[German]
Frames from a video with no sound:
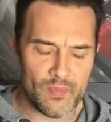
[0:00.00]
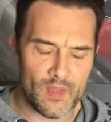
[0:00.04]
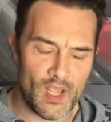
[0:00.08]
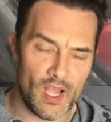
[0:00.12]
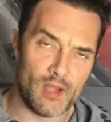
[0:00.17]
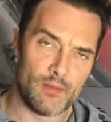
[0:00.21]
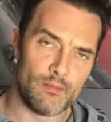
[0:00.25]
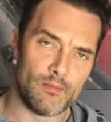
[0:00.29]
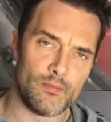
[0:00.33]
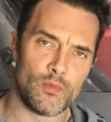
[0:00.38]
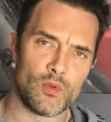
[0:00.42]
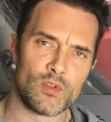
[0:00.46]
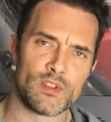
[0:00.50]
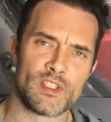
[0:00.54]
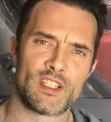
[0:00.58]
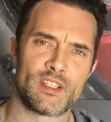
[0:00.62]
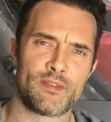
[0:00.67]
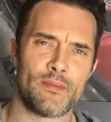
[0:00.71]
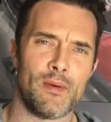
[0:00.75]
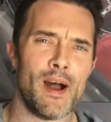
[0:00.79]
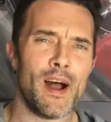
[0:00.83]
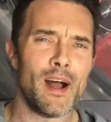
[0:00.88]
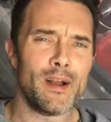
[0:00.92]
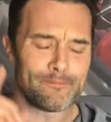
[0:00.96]
Ähm, und
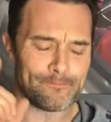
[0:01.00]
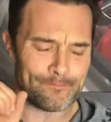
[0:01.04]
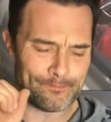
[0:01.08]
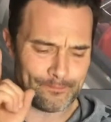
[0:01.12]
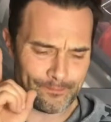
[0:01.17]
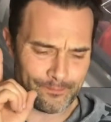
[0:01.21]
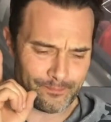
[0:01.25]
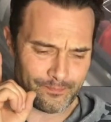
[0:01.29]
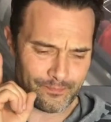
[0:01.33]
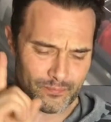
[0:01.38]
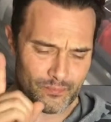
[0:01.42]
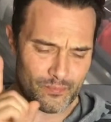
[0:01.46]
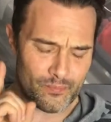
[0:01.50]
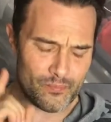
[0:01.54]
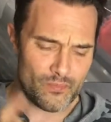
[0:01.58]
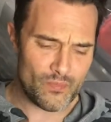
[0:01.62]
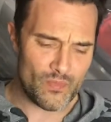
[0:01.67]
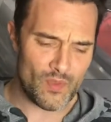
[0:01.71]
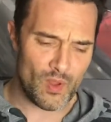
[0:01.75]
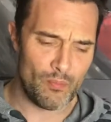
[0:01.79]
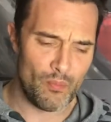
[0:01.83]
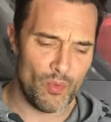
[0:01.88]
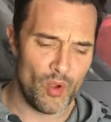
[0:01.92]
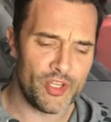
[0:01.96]
zwar
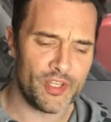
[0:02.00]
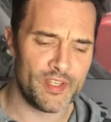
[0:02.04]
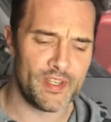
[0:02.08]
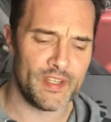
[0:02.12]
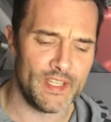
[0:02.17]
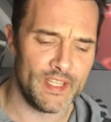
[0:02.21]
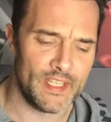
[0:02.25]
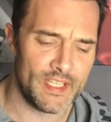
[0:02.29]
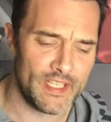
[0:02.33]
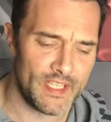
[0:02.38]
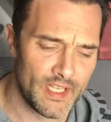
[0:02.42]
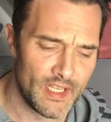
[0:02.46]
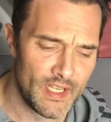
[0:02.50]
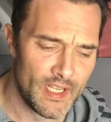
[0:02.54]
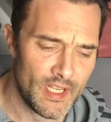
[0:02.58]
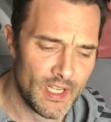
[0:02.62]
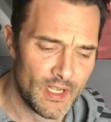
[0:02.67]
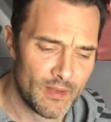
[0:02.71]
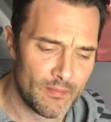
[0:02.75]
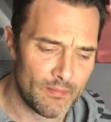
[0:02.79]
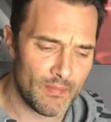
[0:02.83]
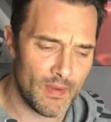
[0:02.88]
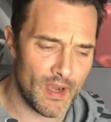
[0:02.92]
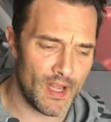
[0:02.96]
möchte ich
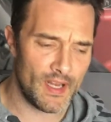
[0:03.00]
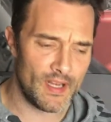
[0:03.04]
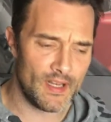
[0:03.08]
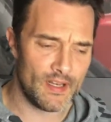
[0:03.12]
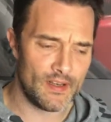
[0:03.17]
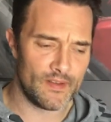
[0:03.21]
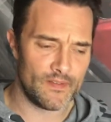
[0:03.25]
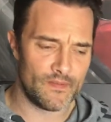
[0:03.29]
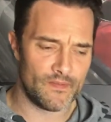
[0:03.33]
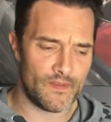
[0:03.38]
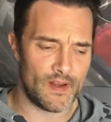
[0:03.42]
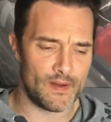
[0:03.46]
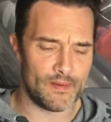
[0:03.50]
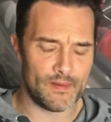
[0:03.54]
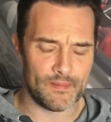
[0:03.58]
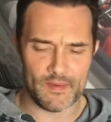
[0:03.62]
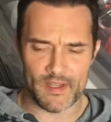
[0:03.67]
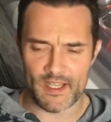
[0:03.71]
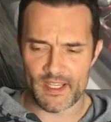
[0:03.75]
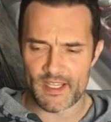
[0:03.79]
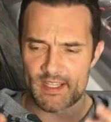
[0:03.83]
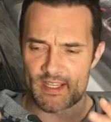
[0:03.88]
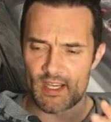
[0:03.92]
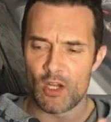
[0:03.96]
mal, weil
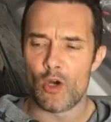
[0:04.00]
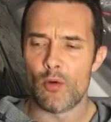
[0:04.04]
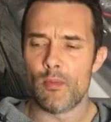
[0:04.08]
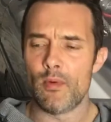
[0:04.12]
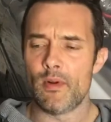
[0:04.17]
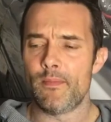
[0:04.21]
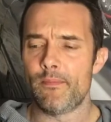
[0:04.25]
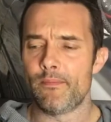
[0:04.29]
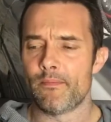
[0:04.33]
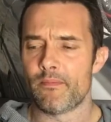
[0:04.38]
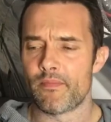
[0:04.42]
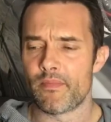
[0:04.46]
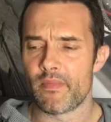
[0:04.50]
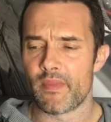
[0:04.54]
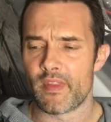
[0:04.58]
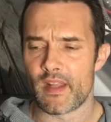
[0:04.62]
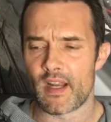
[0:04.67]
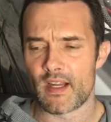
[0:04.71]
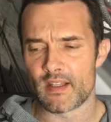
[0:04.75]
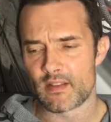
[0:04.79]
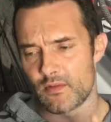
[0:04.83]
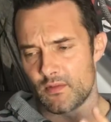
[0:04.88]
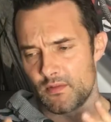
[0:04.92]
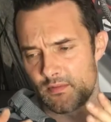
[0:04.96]
ich glaube,
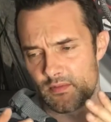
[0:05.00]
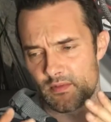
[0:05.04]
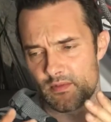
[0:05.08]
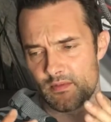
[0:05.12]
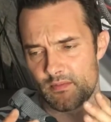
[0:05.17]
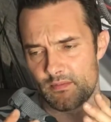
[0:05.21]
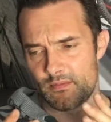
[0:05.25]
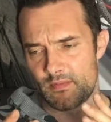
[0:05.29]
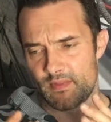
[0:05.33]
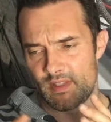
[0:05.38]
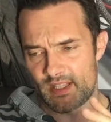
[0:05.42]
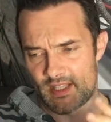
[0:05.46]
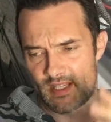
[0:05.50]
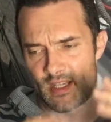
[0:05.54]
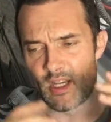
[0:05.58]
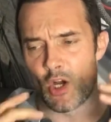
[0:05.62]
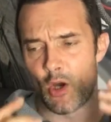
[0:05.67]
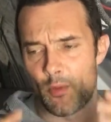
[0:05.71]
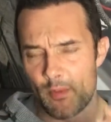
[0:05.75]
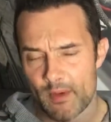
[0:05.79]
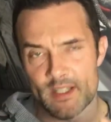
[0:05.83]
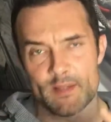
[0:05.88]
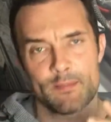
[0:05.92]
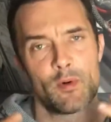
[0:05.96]
also ich
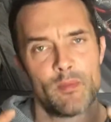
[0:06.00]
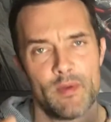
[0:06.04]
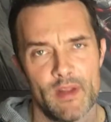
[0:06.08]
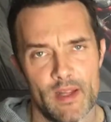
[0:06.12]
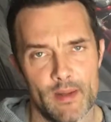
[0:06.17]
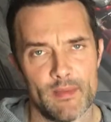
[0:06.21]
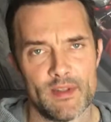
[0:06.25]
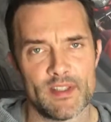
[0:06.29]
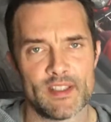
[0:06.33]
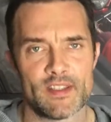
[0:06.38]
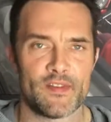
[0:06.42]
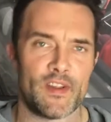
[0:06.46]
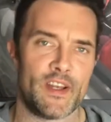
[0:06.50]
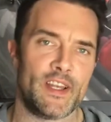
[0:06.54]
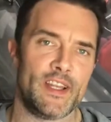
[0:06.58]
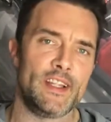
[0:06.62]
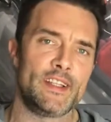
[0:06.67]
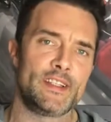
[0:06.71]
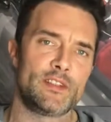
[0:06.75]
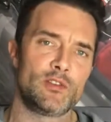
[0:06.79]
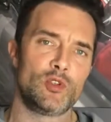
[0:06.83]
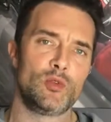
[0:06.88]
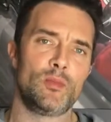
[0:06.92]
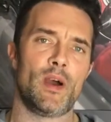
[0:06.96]
glaube, das Problem ist, wenn
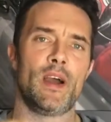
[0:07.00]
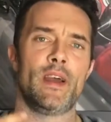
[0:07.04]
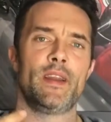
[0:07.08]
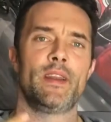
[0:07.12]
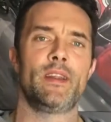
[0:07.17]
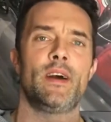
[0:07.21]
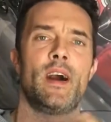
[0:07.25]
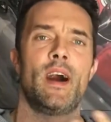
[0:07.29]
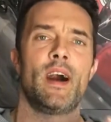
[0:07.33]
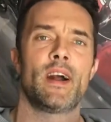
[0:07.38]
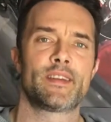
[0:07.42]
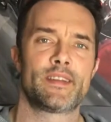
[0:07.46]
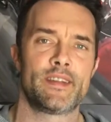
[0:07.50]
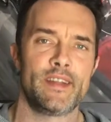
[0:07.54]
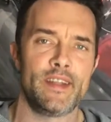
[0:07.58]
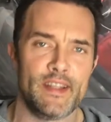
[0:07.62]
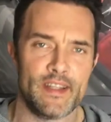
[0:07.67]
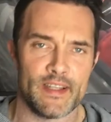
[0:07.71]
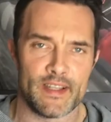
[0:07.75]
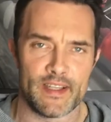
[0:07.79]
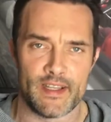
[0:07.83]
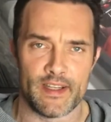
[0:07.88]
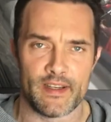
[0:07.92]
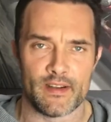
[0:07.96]
ich so über eine HT
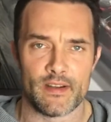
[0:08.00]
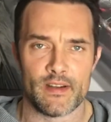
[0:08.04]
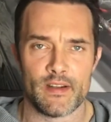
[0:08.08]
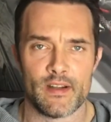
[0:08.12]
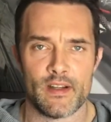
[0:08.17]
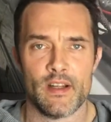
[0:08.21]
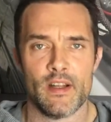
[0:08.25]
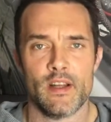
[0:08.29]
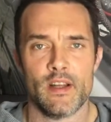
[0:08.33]
rede,